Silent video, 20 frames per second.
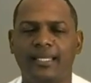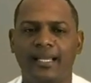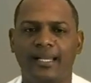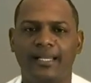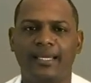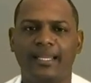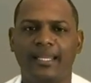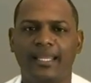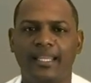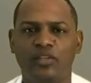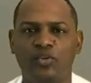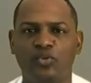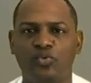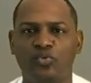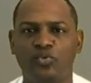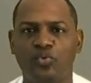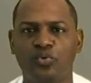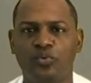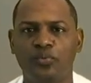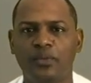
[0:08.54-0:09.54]
al canal de
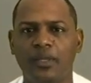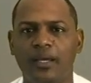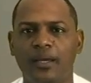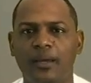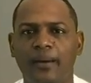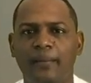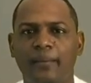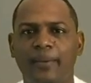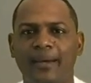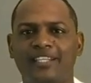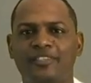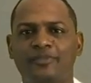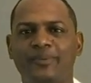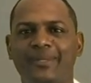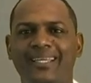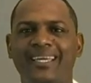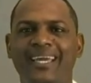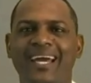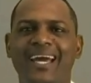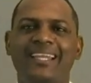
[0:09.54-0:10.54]
YouTube, para
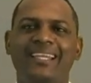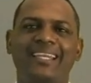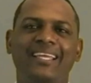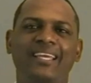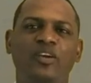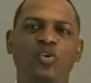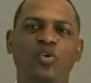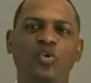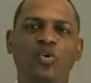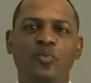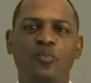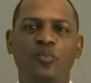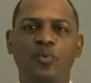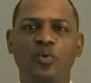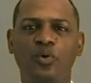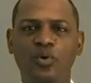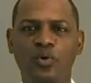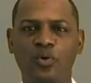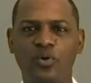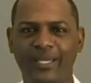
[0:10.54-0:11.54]
explicarle
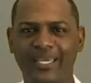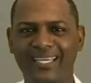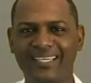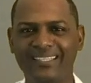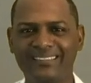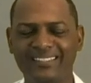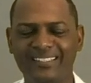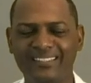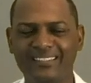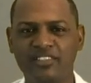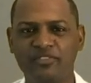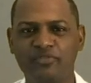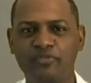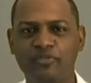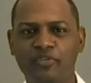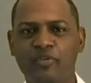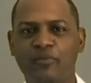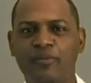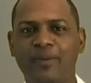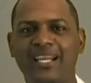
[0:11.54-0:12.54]
cómo es que se
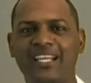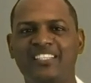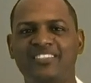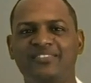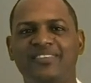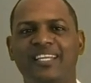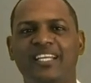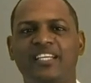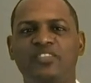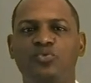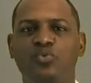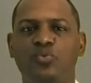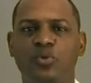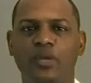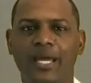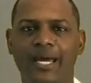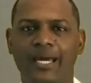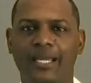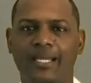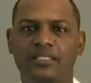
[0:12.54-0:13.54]
forman las venas
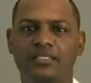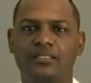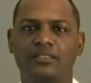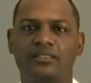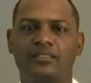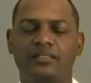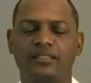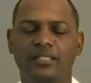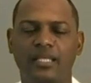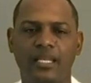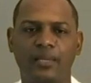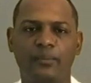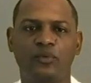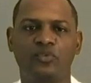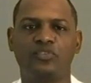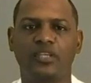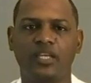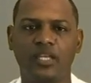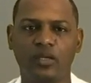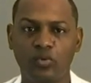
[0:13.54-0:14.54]
yugulares.
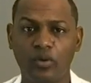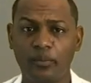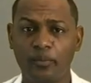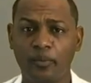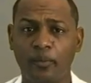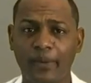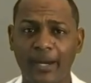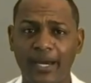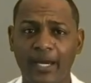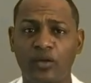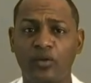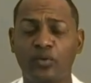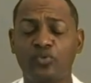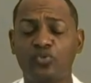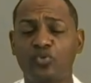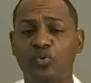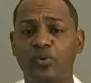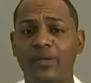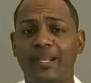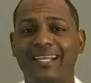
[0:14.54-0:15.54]
Tenemos en el cuerpo humano
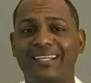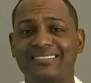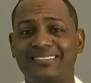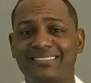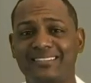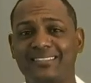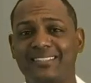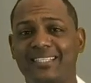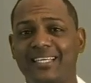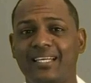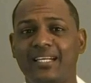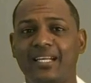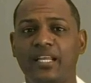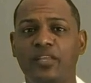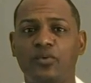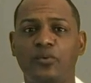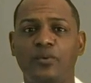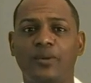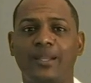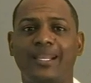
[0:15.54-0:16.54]
yugulares
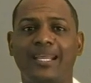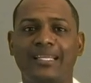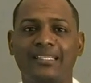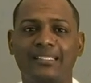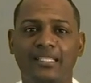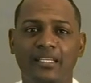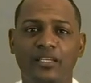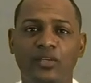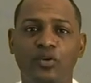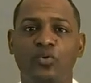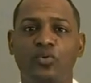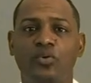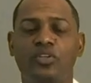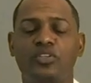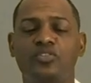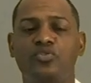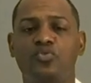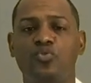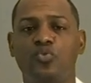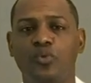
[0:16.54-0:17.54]
externas, yugulares
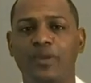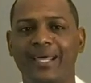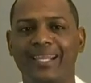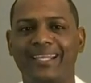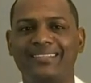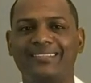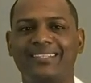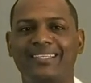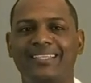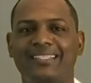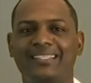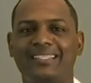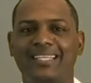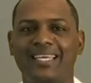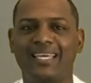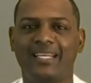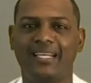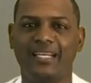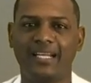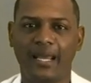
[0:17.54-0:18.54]
anteriores, yugulares
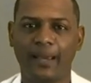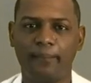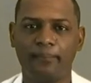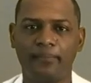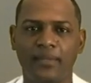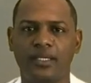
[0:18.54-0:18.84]
internas.